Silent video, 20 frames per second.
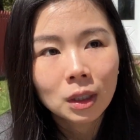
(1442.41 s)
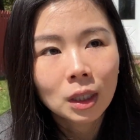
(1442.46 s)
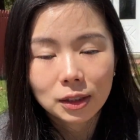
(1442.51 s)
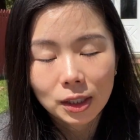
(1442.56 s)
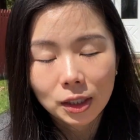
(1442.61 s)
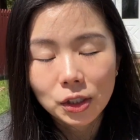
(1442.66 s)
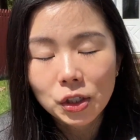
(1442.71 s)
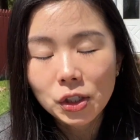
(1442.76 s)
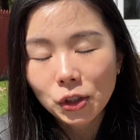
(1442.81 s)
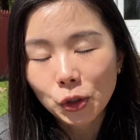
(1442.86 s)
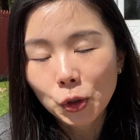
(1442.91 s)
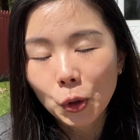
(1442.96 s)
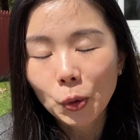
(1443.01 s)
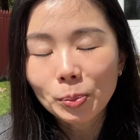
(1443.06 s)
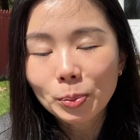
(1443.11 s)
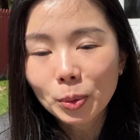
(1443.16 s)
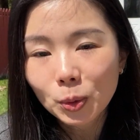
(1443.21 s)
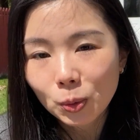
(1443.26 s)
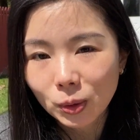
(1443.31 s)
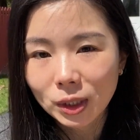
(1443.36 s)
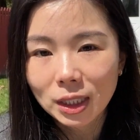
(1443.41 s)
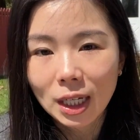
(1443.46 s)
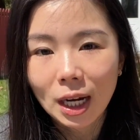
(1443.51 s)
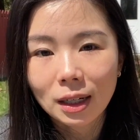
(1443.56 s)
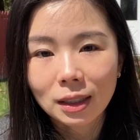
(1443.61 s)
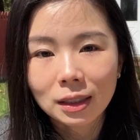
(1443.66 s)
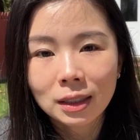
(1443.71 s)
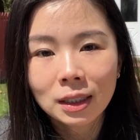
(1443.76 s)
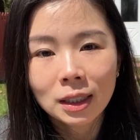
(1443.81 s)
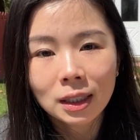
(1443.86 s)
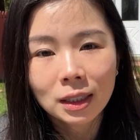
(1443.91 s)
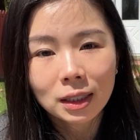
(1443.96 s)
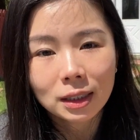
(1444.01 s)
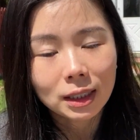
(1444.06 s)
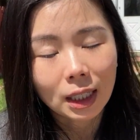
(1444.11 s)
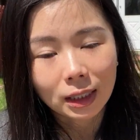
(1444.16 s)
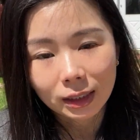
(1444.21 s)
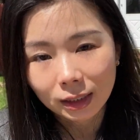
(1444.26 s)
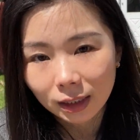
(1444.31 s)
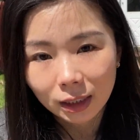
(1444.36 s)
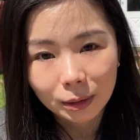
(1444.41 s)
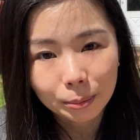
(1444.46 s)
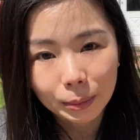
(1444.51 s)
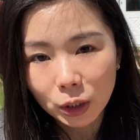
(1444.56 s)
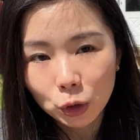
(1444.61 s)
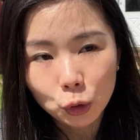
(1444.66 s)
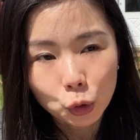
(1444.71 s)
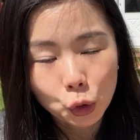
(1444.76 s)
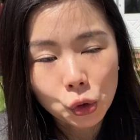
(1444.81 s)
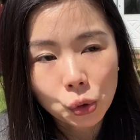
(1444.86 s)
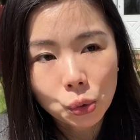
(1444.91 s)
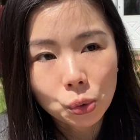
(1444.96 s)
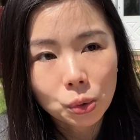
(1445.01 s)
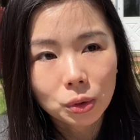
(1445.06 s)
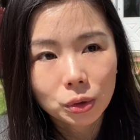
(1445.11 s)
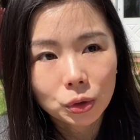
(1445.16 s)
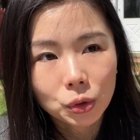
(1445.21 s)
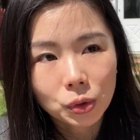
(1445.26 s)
陈时中部长讲的也没有错，